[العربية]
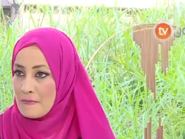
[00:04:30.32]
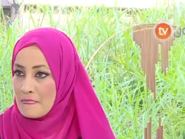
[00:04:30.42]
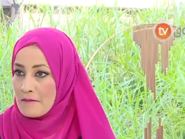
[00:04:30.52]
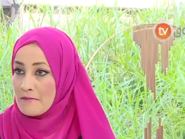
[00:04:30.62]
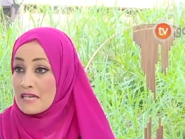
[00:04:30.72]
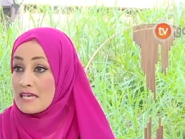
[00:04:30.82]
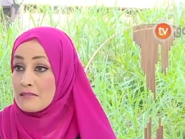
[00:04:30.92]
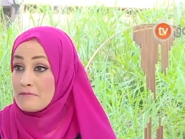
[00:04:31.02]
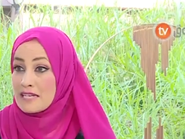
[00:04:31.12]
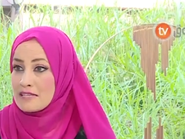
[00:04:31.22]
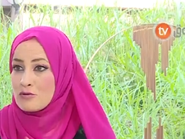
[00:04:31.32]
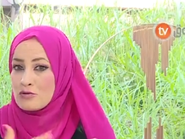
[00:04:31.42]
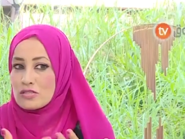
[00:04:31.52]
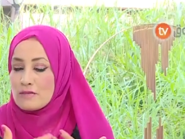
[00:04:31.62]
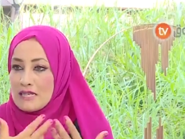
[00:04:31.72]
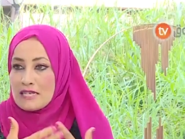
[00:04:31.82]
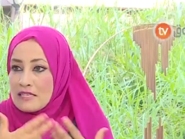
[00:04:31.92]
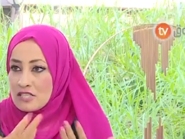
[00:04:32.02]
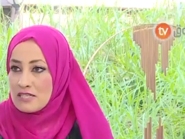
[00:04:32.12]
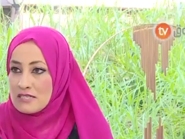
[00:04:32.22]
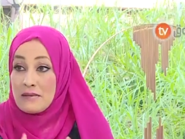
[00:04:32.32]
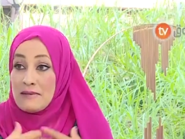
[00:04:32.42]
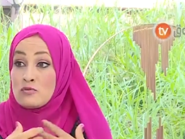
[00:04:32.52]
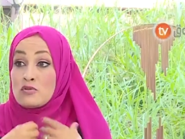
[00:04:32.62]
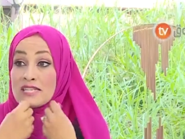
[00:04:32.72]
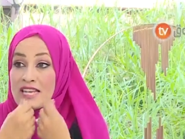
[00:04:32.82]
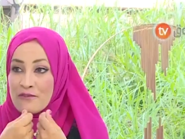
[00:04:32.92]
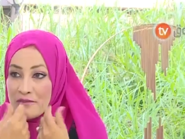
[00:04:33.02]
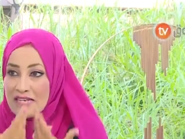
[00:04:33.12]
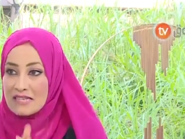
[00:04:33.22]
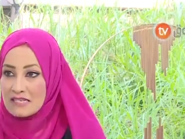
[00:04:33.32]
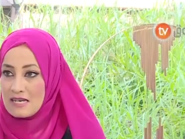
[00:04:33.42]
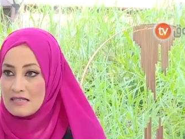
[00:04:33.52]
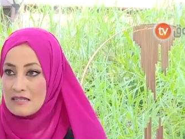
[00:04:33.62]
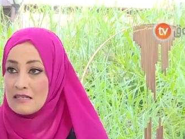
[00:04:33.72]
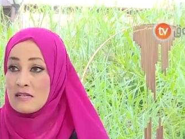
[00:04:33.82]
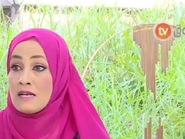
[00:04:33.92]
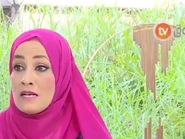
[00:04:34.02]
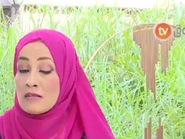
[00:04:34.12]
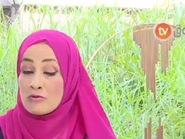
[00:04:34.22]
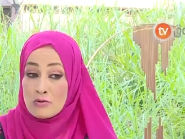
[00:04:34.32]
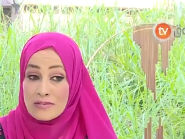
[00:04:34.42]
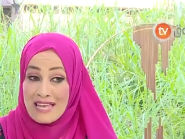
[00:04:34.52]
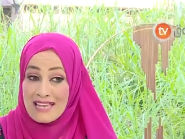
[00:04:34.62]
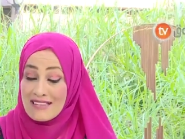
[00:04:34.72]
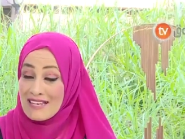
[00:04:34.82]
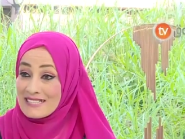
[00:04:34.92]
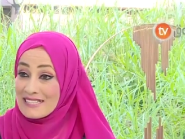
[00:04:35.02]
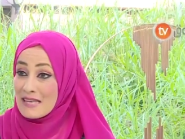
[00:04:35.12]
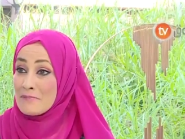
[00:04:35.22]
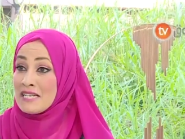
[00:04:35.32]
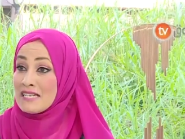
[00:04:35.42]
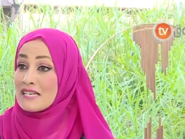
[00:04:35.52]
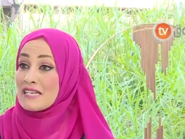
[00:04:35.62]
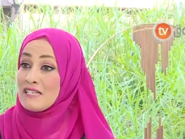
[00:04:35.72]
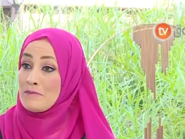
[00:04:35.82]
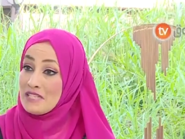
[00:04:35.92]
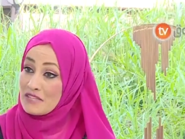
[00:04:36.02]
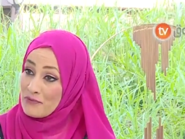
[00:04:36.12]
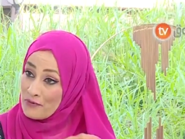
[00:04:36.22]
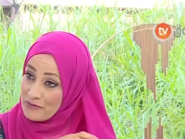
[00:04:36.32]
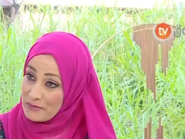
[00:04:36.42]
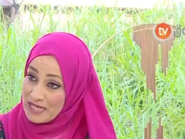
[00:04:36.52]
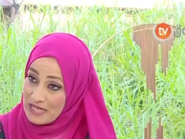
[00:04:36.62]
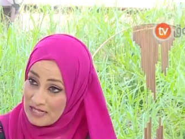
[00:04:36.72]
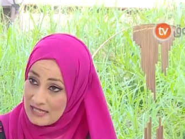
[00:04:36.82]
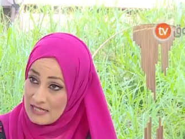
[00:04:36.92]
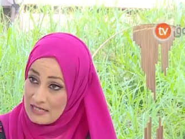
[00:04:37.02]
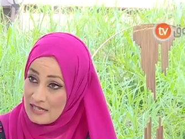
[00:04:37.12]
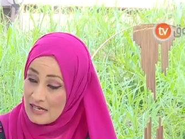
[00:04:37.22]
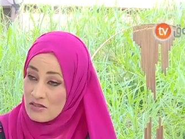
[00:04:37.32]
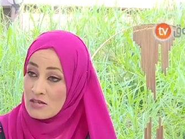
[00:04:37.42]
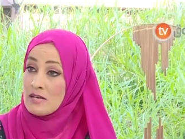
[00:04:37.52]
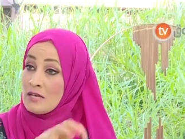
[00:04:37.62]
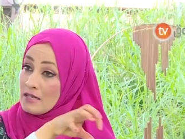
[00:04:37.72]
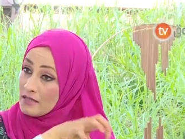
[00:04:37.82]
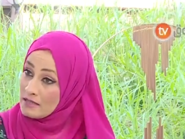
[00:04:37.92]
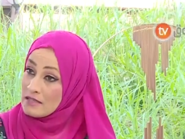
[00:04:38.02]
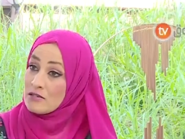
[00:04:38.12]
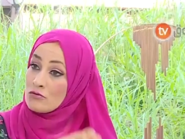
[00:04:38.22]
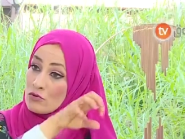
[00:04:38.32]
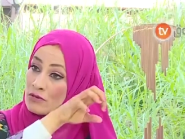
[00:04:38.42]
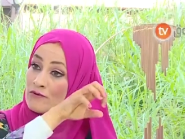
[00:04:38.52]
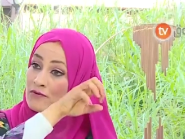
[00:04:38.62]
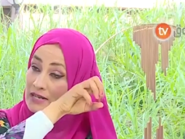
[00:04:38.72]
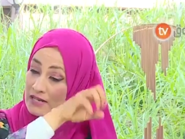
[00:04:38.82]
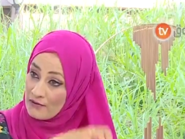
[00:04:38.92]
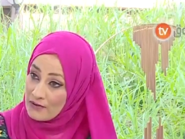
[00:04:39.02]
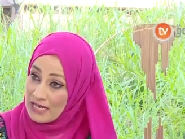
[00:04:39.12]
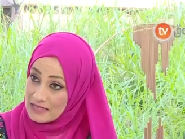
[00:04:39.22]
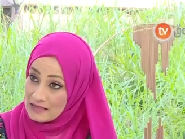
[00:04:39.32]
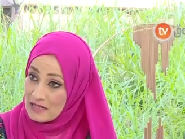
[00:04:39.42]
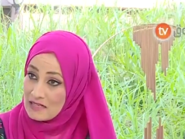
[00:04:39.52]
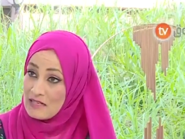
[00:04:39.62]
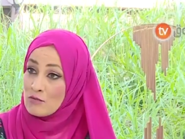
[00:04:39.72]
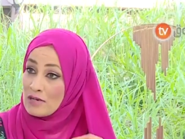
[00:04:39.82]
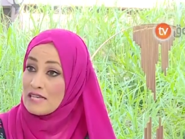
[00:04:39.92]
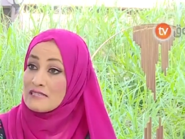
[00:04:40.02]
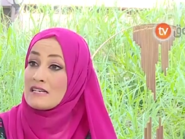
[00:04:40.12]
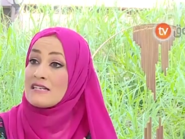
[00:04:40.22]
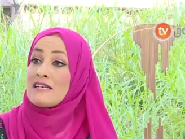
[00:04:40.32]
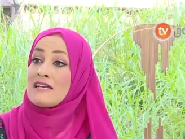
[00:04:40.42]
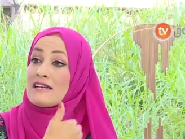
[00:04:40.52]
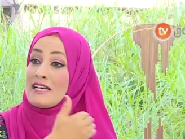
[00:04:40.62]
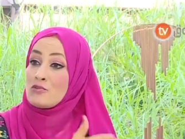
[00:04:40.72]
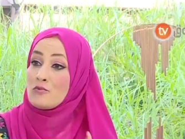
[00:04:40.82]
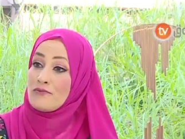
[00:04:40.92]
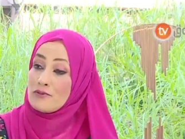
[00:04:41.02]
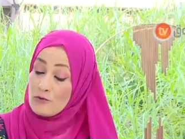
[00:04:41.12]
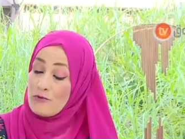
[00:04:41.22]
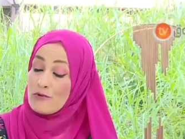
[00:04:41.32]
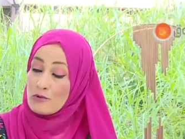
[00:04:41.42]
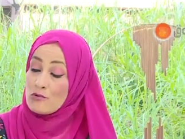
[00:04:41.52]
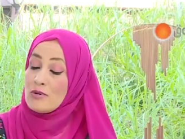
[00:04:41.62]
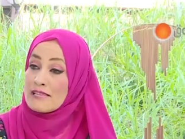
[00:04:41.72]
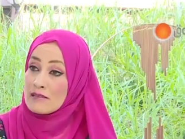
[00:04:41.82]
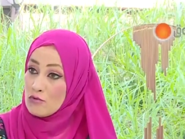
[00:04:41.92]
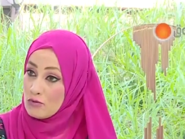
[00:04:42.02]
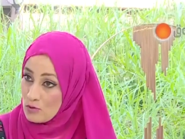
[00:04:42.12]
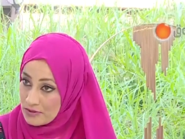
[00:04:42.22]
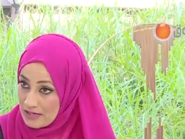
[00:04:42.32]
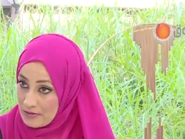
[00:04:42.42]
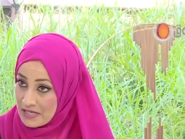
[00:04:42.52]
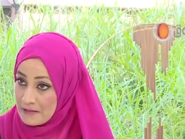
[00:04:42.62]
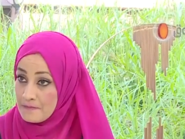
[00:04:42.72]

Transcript: ما يقدروش ما يقدرش يرضى ما عندوش الريفلكس هذا دونك هذا كامل يخلي بلي الطفل في مرحله العلاج يكون في الحضانه والحضانه هي اللي راح نوفروا له هذه الامور كامل